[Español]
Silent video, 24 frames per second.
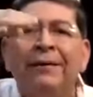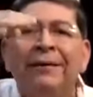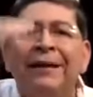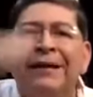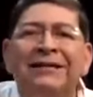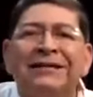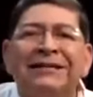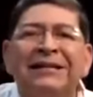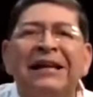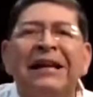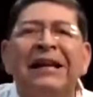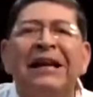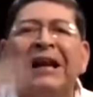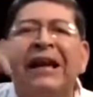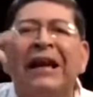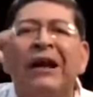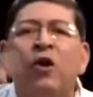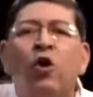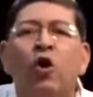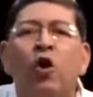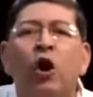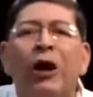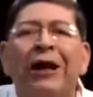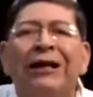decir que
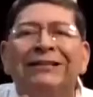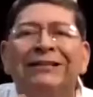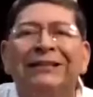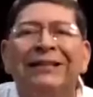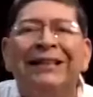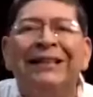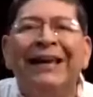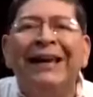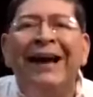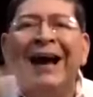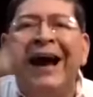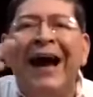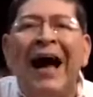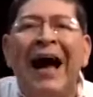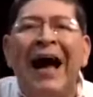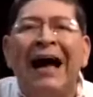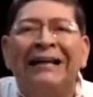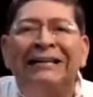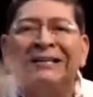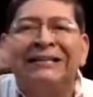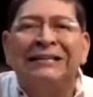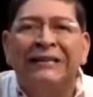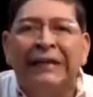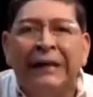no les diga
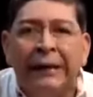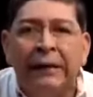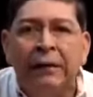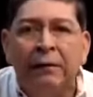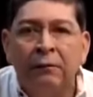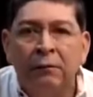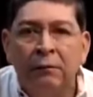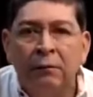así.